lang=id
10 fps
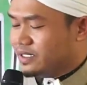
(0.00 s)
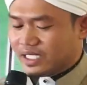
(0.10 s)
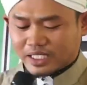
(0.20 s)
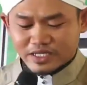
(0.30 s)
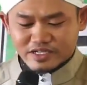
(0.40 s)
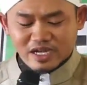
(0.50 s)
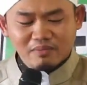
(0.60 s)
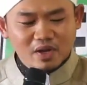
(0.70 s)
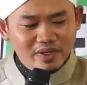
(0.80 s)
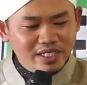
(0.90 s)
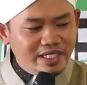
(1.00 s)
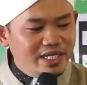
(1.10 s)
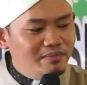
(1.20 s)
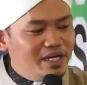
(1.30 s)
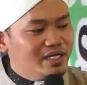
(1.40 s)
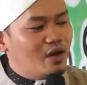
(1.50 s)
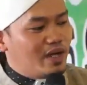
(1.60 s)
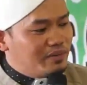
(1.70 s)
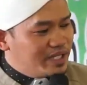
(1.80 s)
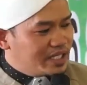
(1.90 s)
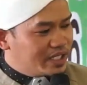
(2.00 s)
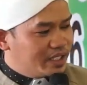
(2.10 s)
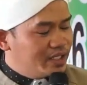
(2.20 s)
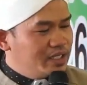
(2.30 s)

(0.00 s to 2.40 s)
negeri Syam lawan negeri Yaman kawal lebih hiri